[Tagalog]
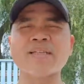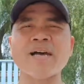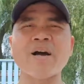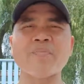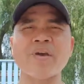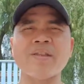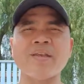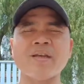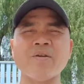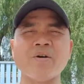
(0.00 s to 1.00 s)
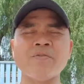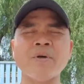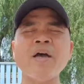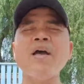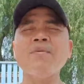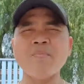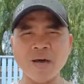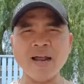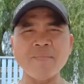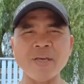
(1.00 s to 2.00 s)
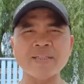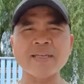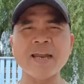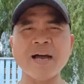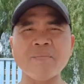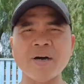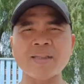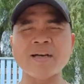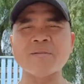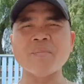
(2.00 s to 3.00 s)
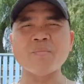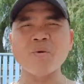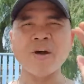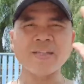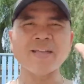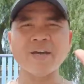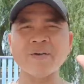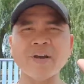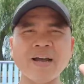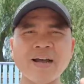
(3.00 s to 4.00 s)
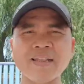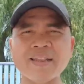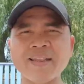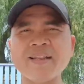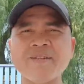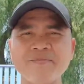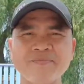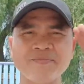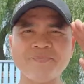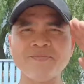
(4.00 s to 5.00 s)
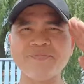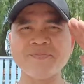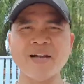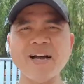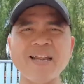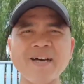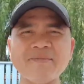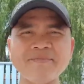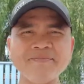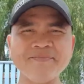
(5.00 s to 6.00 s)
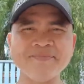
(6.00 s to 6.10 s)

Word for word: sa Happy Ending Love maraming salamat at mabuhay tayong lahat paalam